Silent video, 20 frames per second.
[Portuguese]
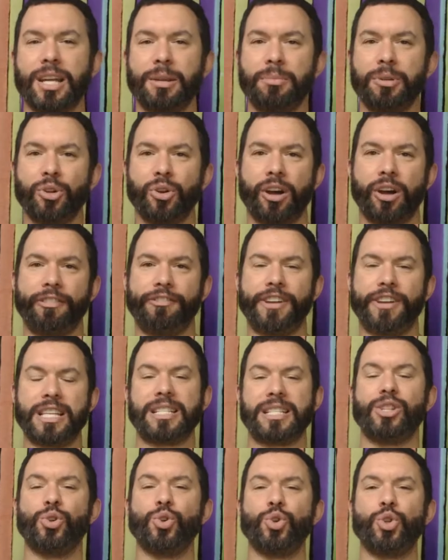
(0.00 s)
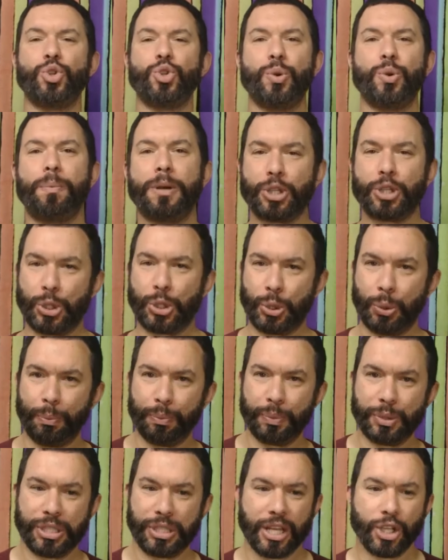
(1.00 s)
terminou a festa do
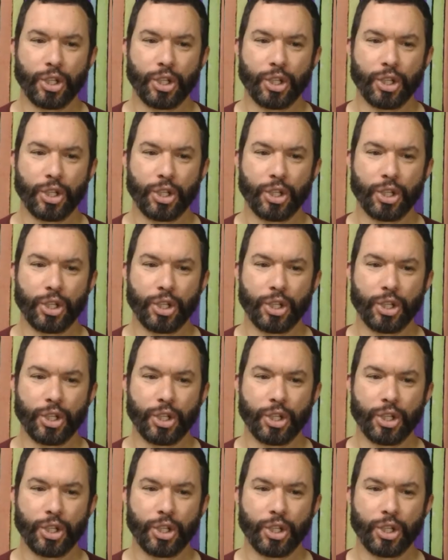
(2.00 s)
chupa-chups,